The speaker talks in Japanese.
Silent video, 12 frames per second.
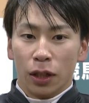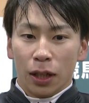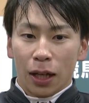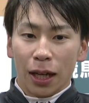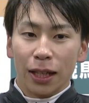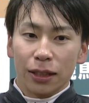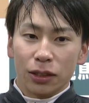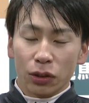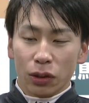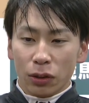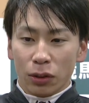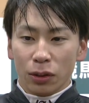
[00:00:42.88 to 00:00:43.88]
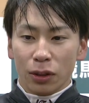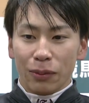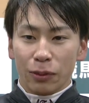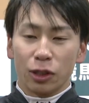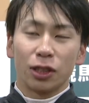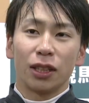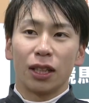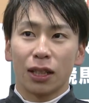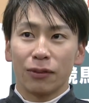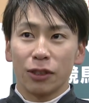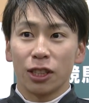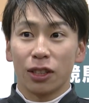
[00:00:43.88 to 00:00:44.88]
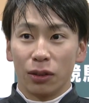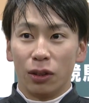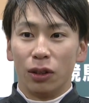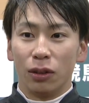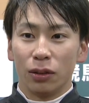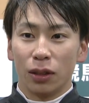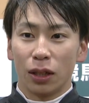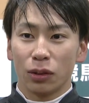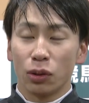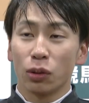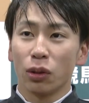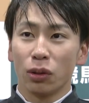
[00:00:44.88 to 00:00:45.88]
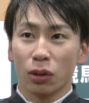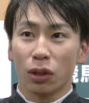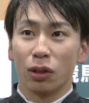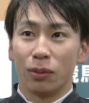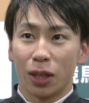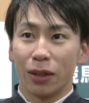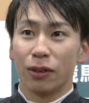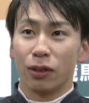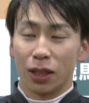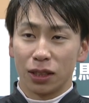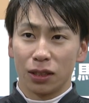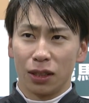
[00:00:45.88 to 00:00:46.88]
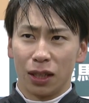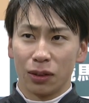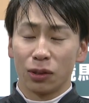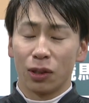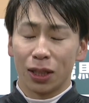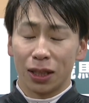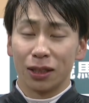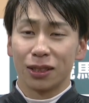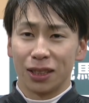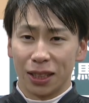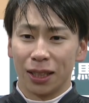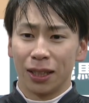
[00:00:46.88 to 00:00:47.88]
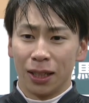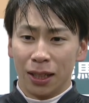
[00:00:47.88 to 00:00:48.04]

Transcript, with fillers: はい調教でも乗せていただきましたけどあの調教の時よりも競馬の方が反応良かったですし